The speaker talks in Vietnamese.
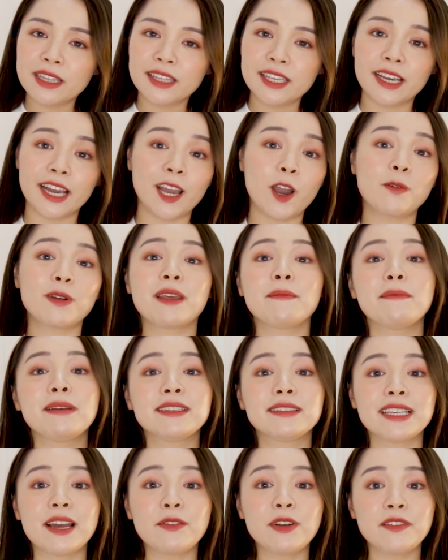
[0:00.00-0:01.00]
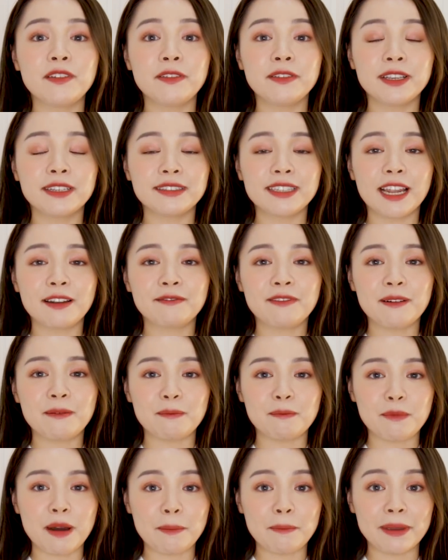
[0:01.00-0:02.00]
Thì ngày hôm nay mình sẽ review những sản
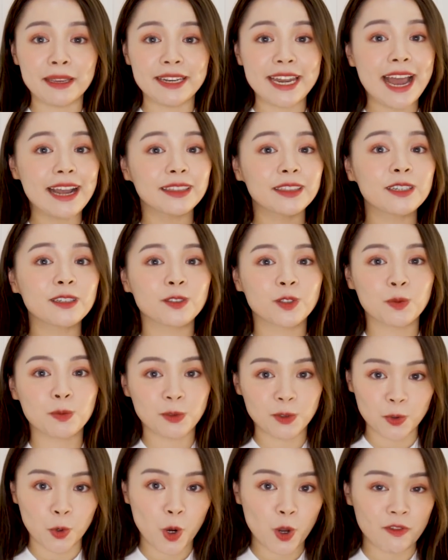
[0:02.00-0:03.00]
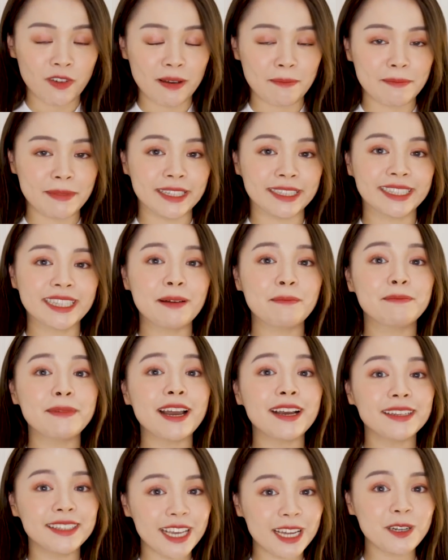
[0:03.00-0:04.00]
phẩm mà mình đã từng dùng rồi và mình tâm
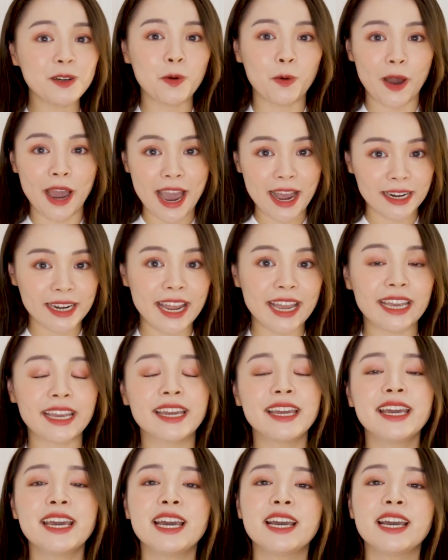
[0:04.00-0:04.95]
đắc nhất của hãng này.